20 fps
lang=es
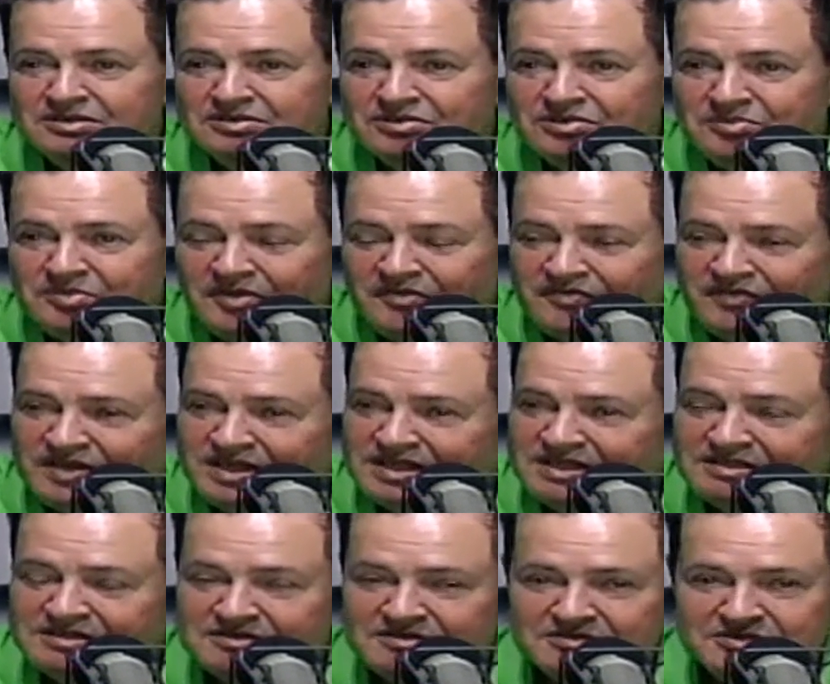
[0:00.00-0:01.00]
como en
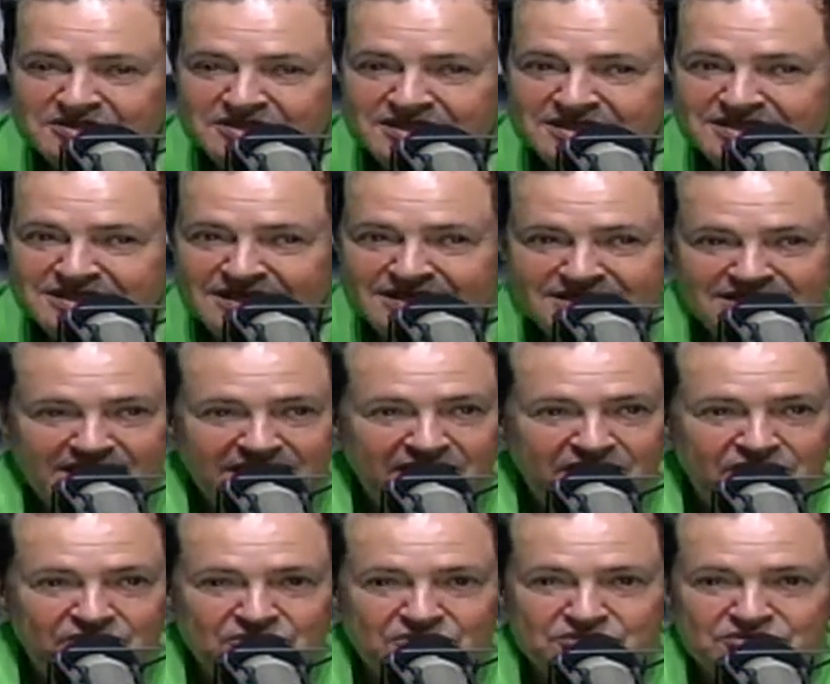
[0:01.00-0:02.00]
fin, es hasta
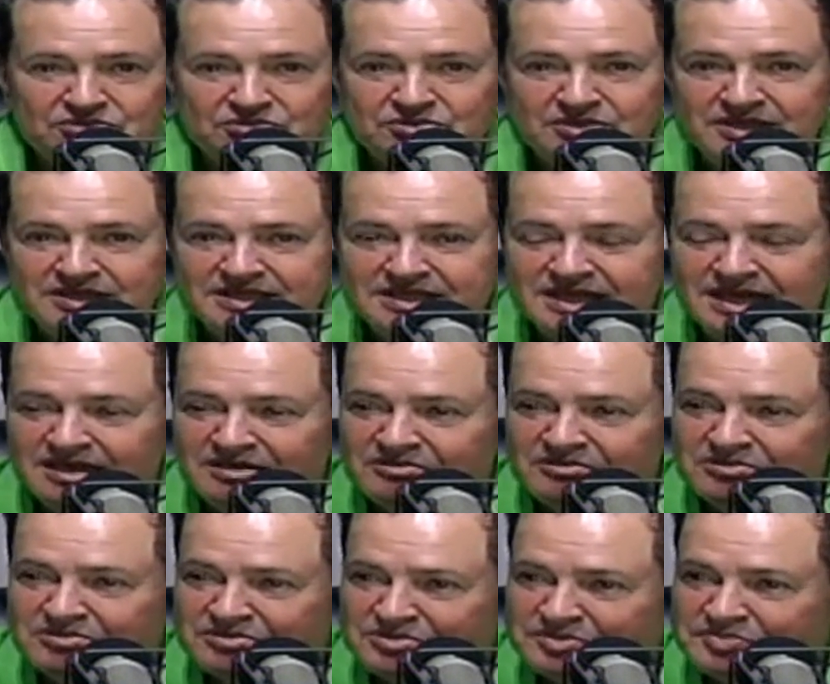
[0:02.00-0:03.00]
injusto decir
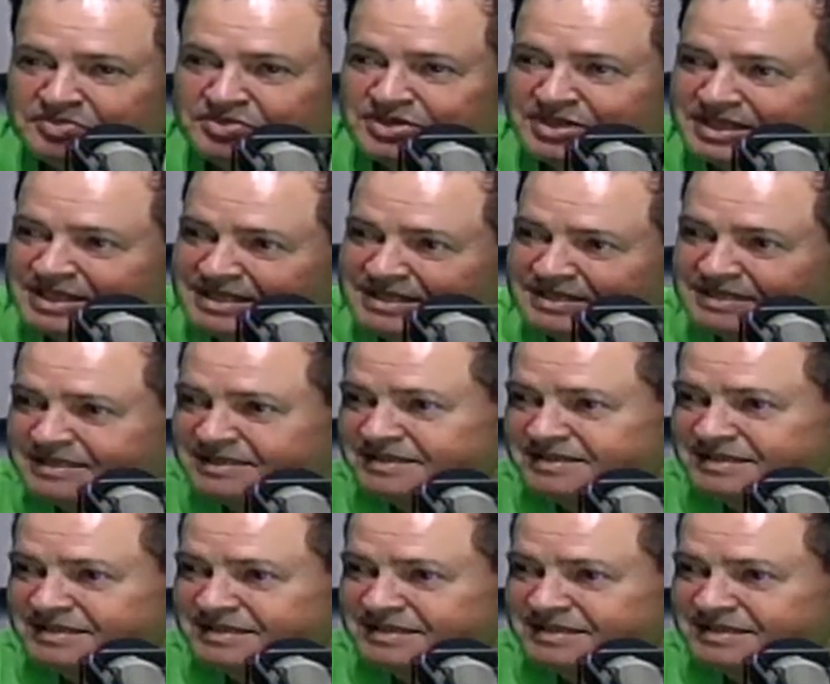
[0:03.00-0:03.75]
algunos porque...